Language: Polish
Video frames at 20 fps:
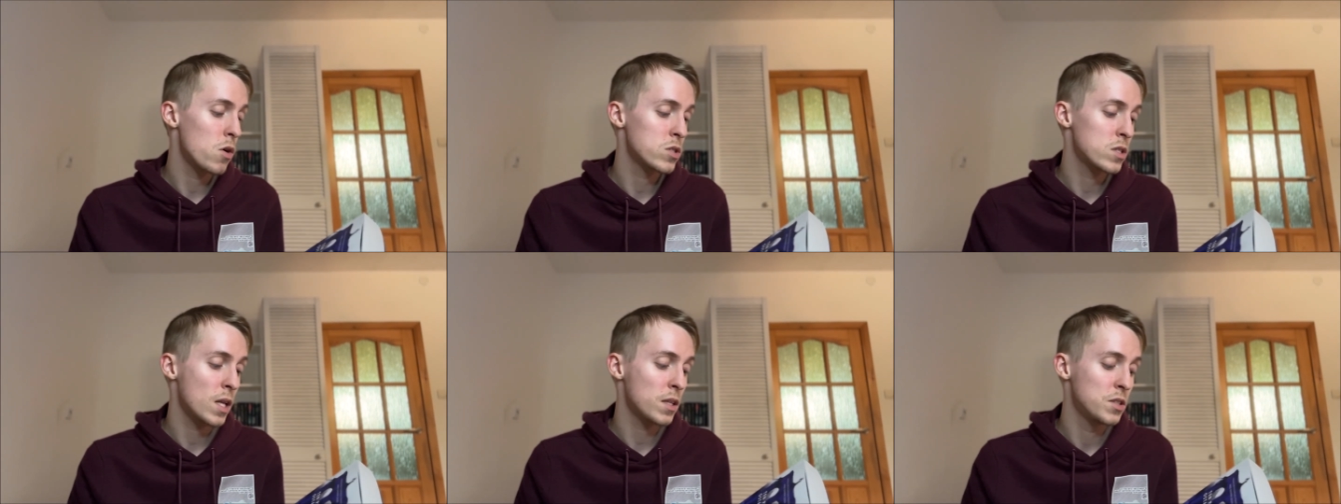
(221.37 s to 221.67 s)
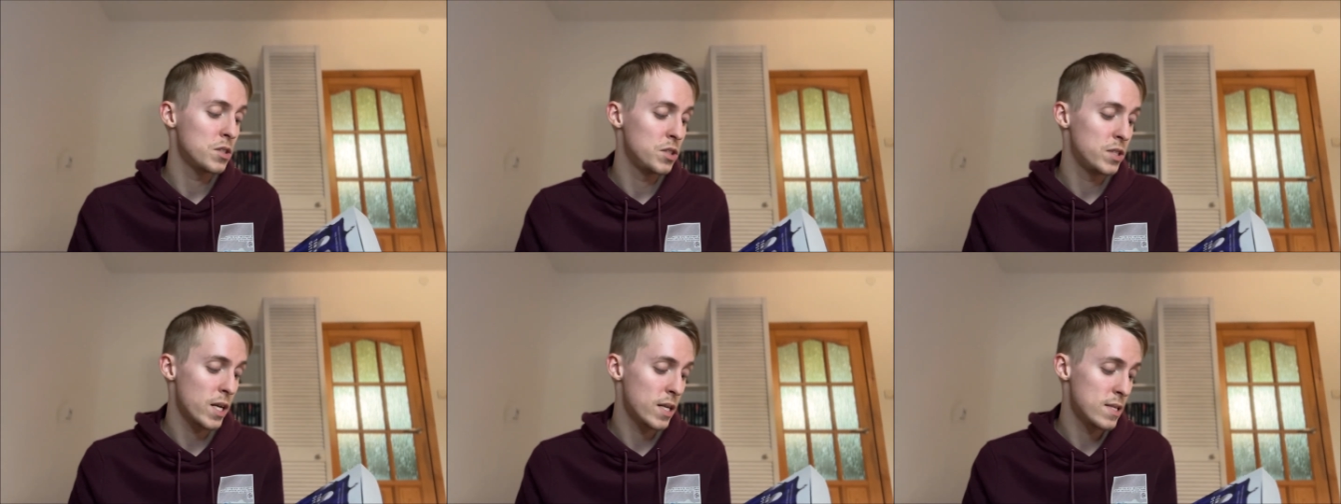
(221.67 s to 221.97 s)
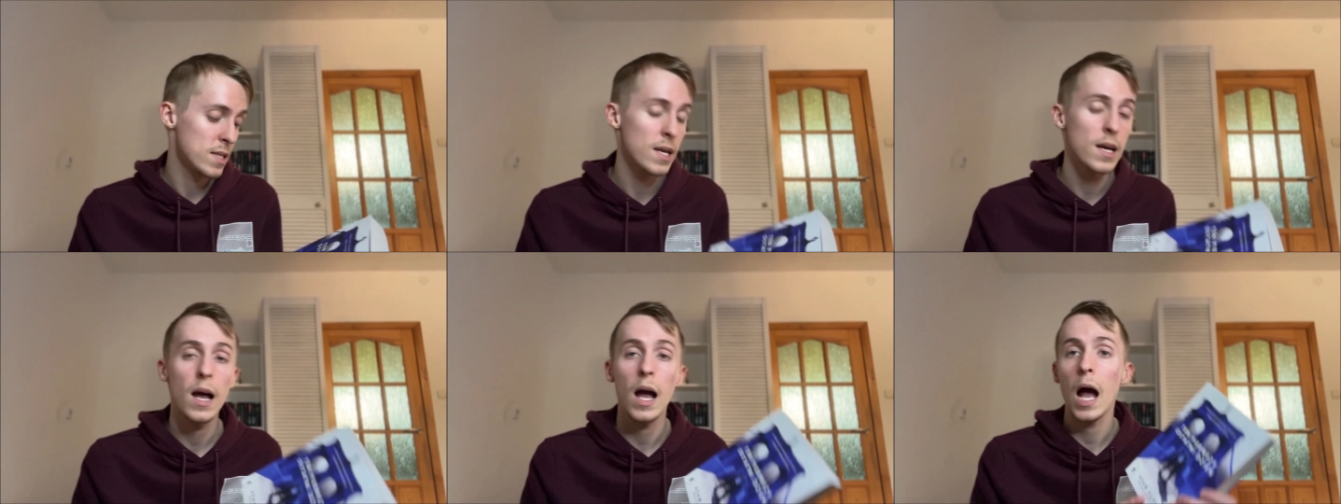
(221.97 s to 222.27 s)
ostatni
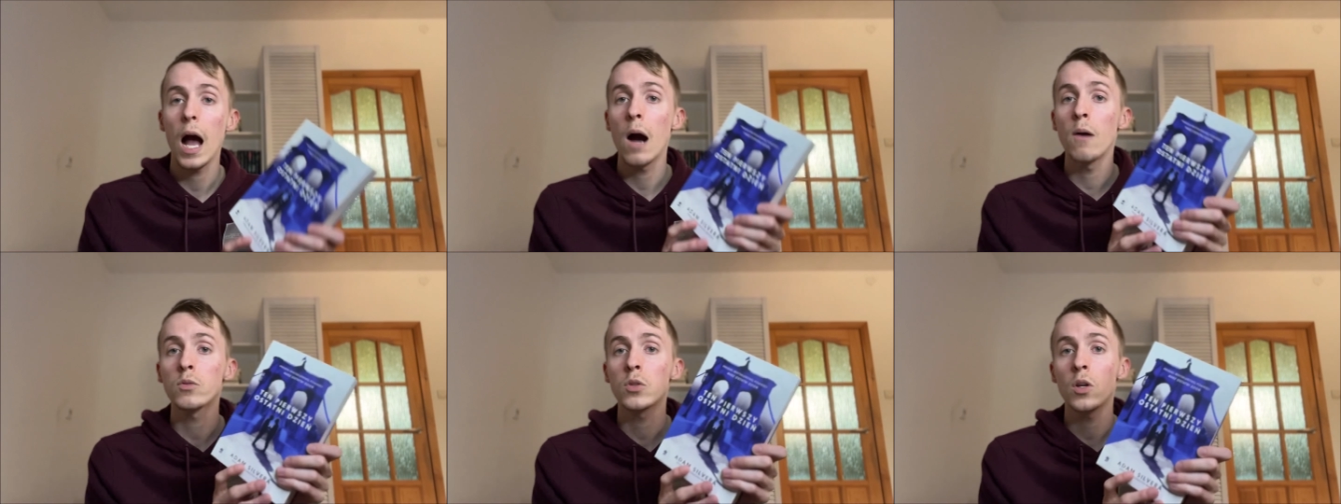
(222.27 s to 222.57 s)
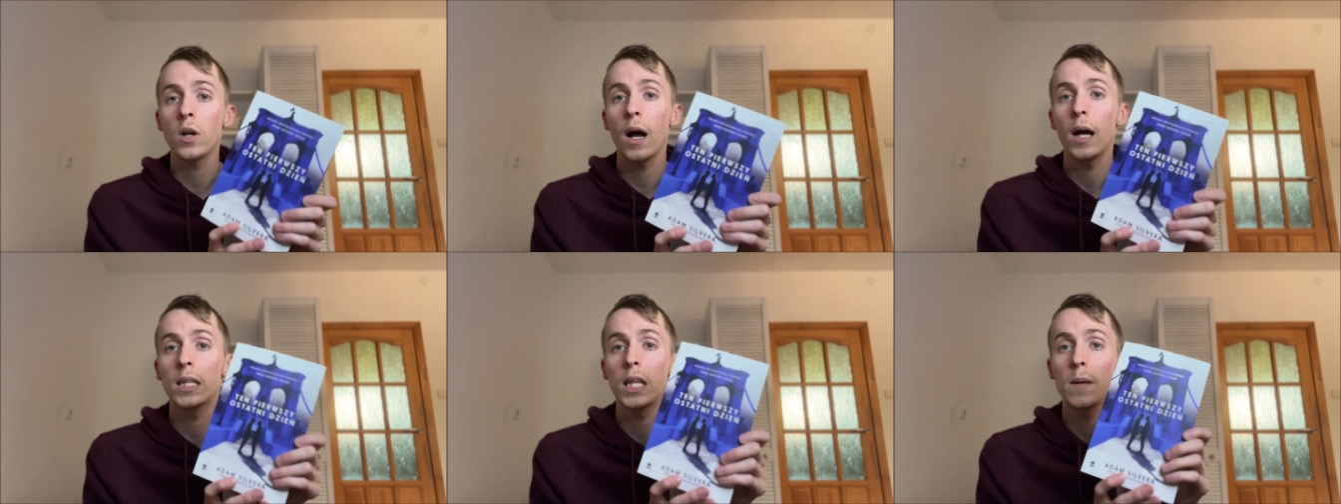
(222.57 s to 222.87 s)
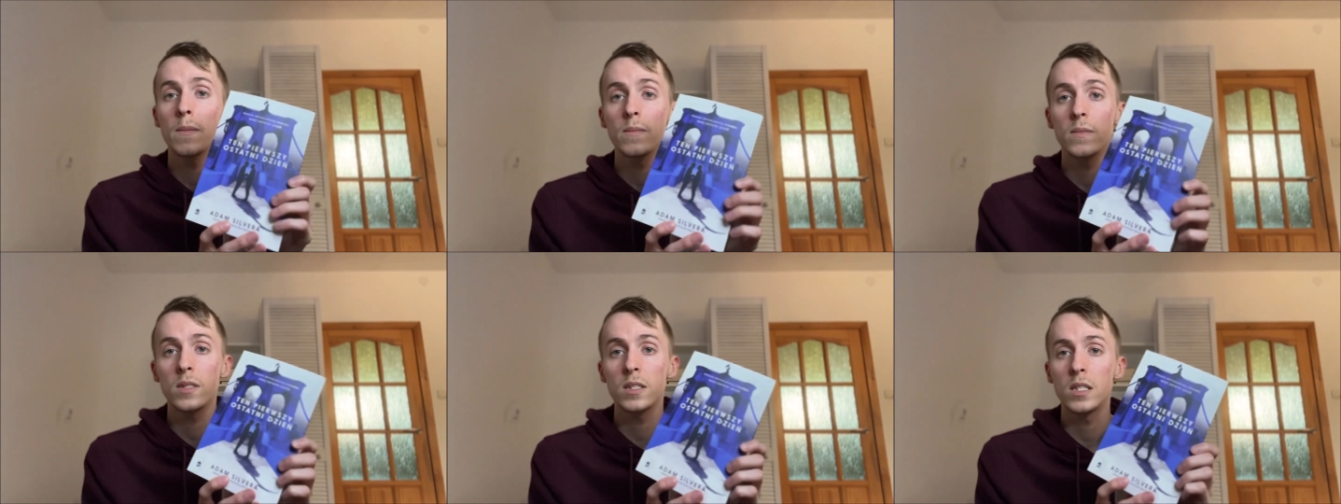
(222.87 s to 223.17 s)
dzień autor
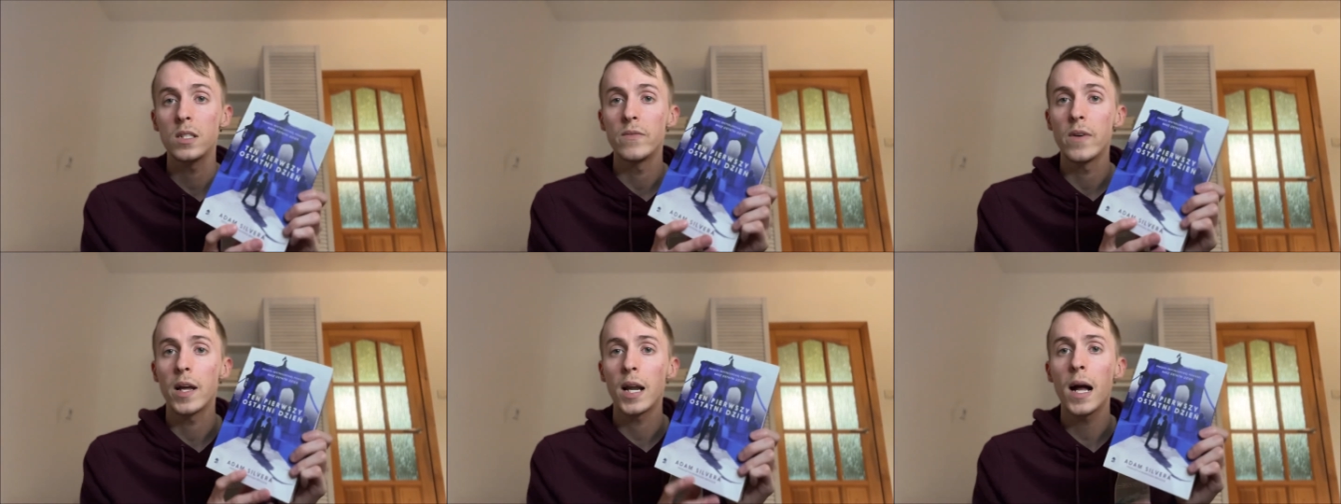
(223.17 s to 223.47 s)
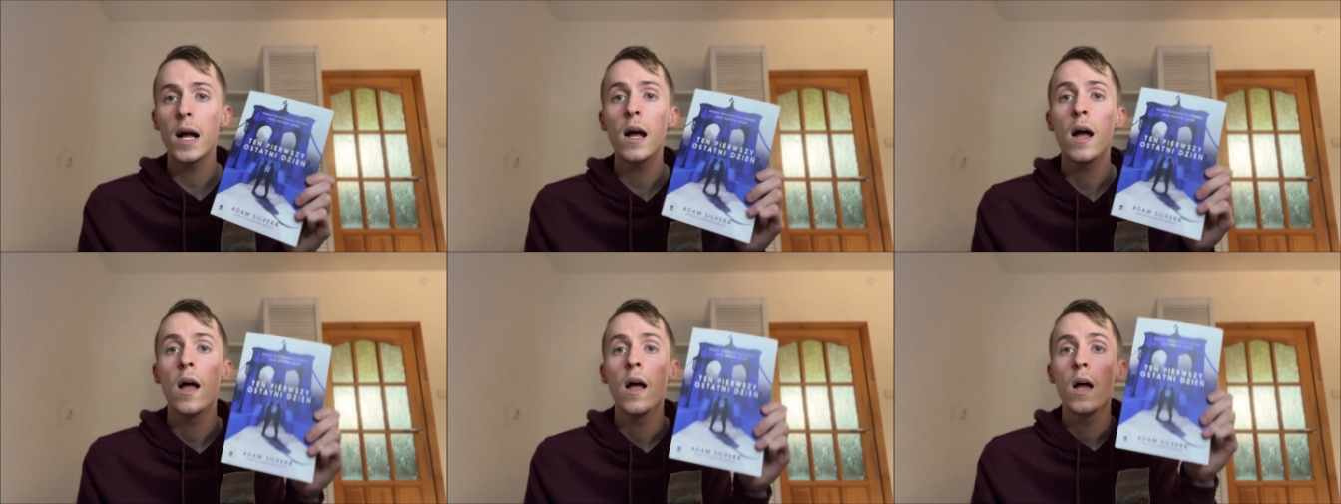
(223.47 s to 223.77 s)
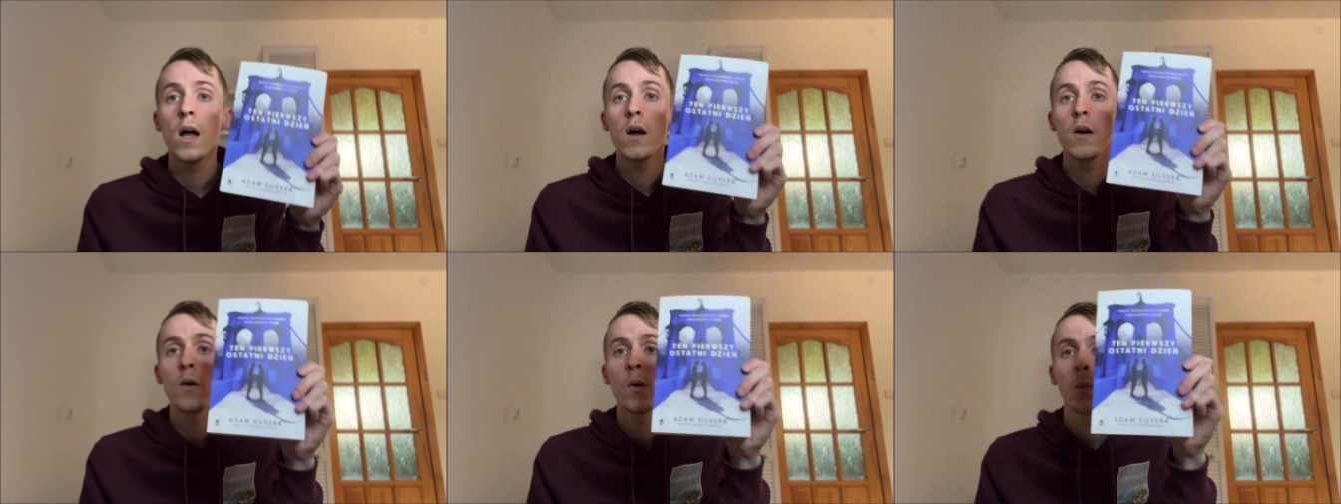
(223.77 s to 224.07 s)
Adam Silvera,
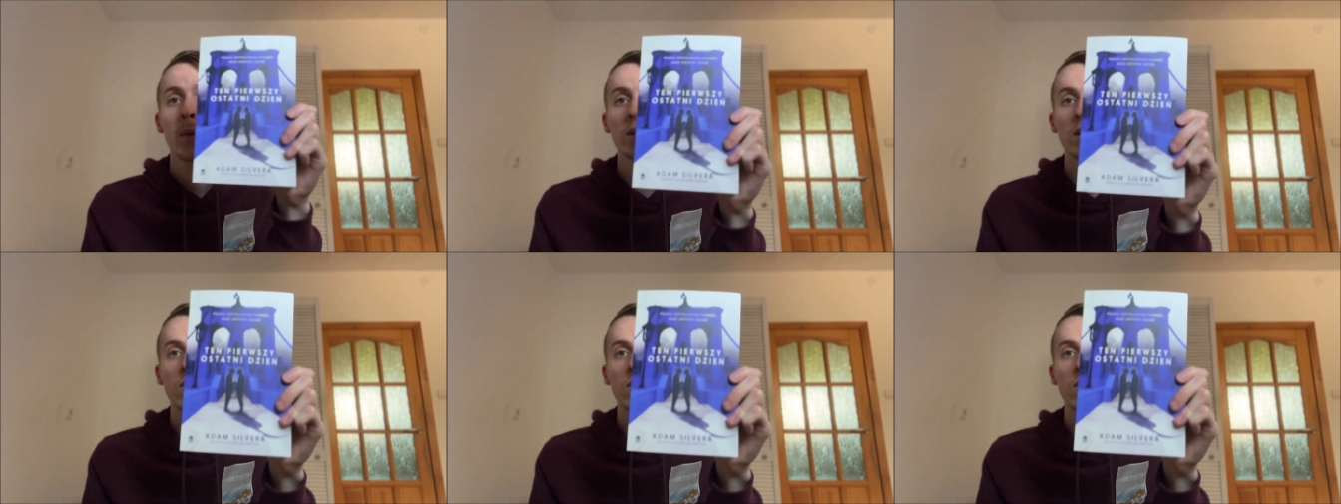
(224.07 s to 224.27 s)
e,